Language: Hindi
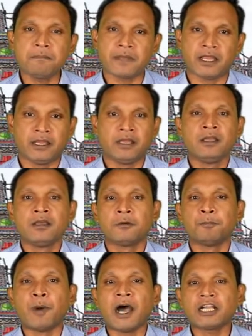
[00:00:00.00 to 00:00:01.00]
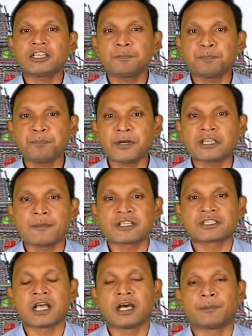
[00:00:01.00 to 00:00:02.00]
क्रम में भारत प्रथम
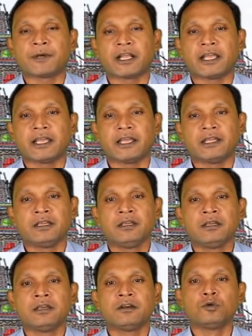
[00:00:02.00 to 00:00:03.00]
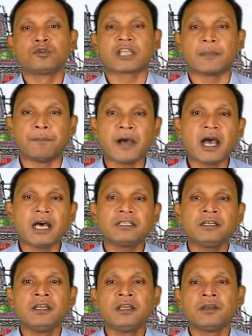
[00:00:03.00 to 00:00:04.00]
स्थान पर है उसके
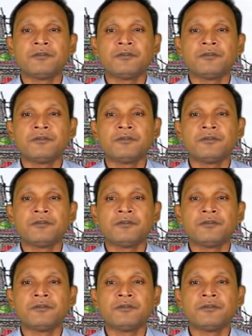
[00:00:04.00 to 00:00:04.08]
बाद